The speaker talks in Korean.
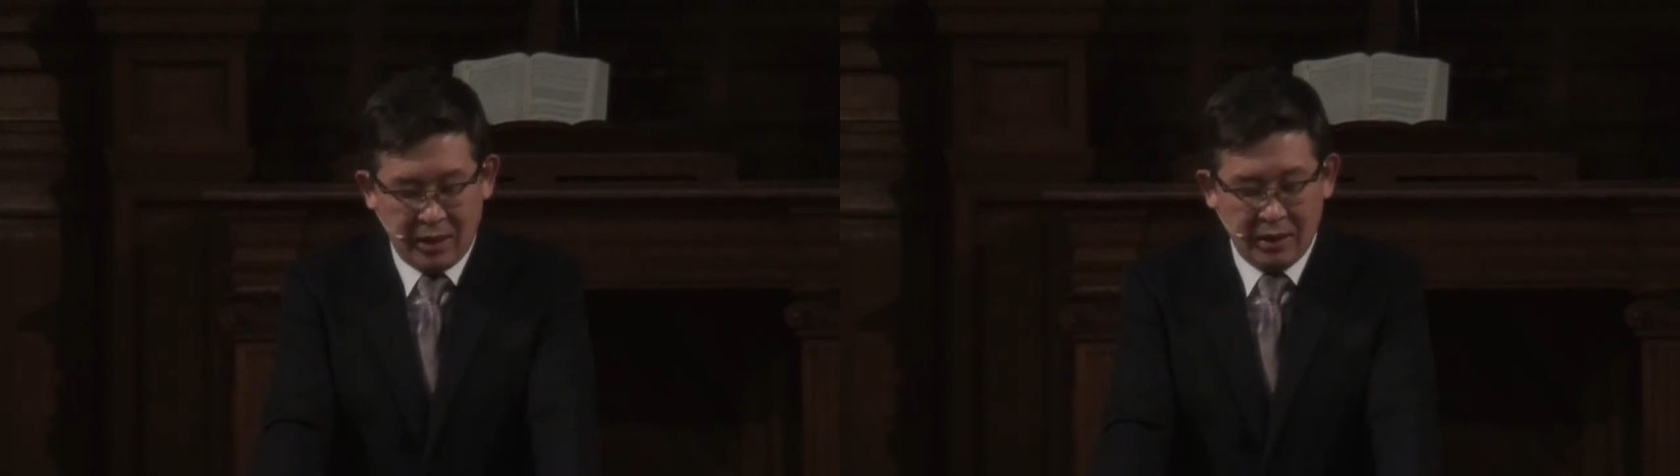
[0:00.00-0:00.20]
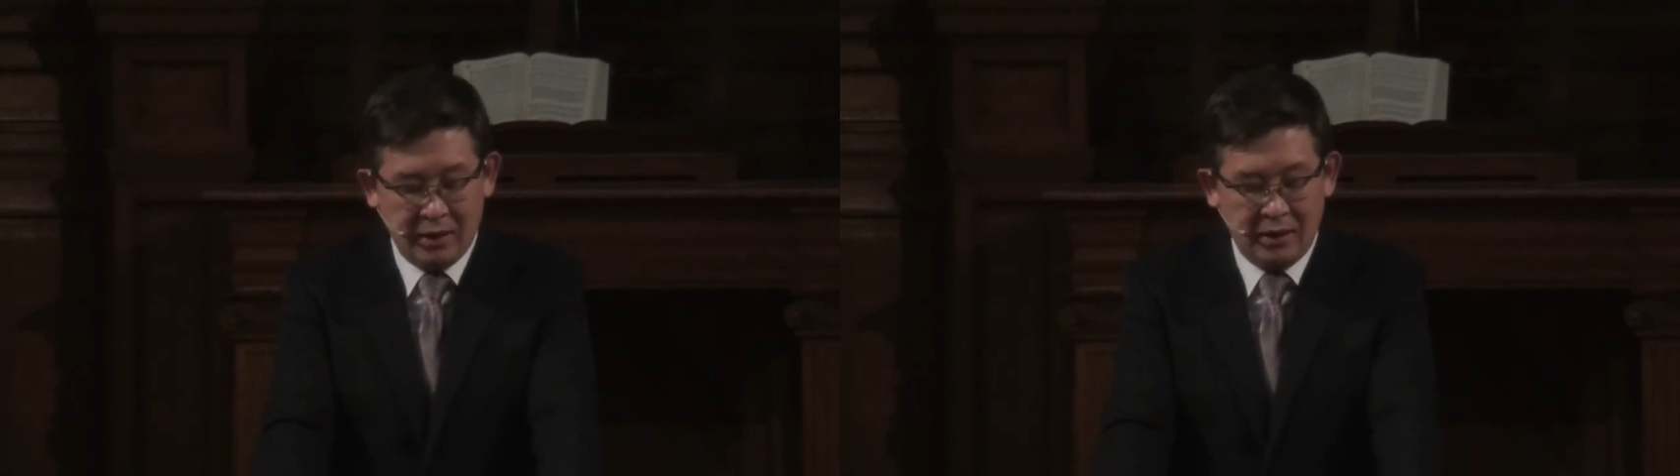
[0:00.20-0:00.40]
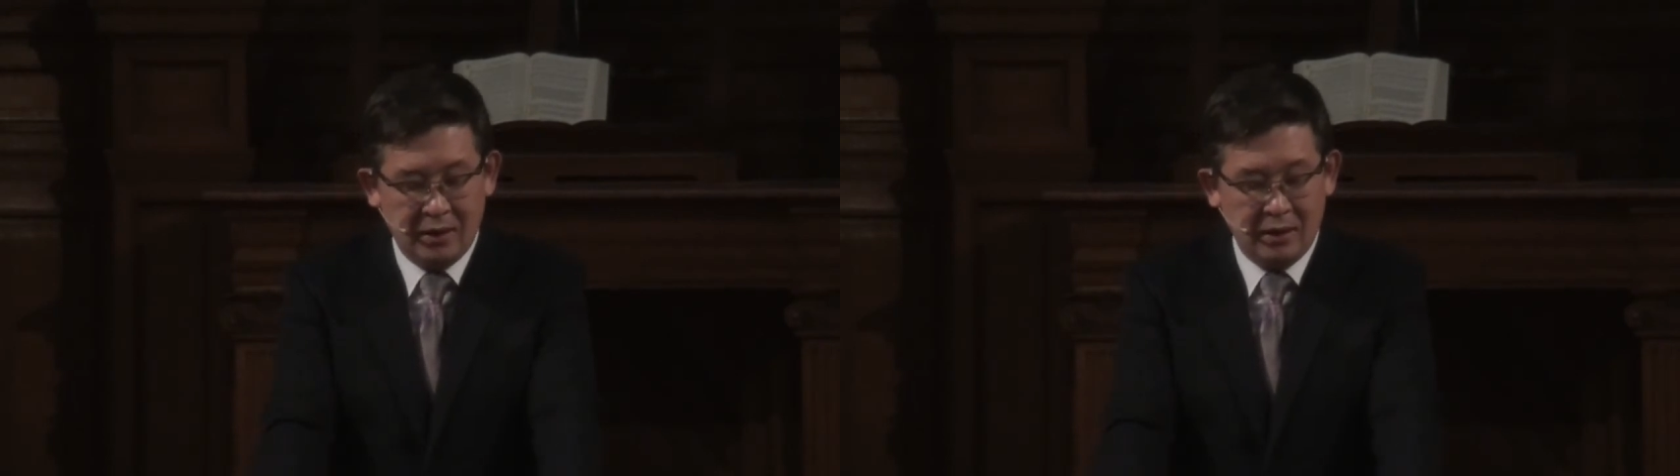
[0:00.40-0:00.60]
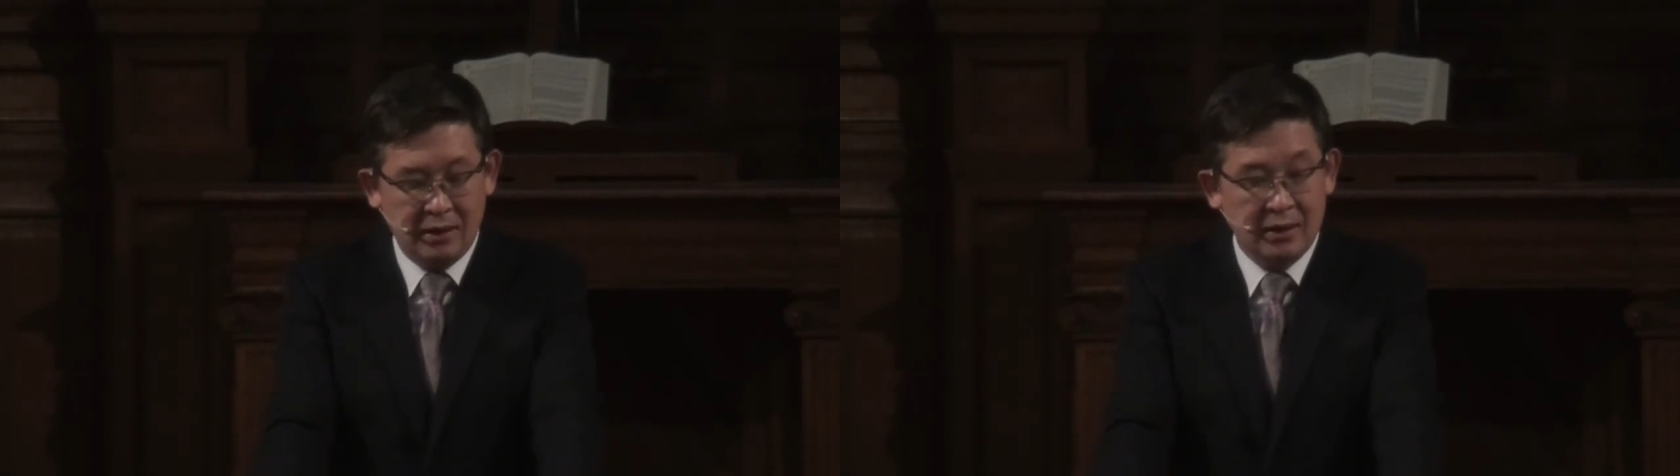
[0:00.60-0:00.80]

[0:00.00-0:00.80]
말하기를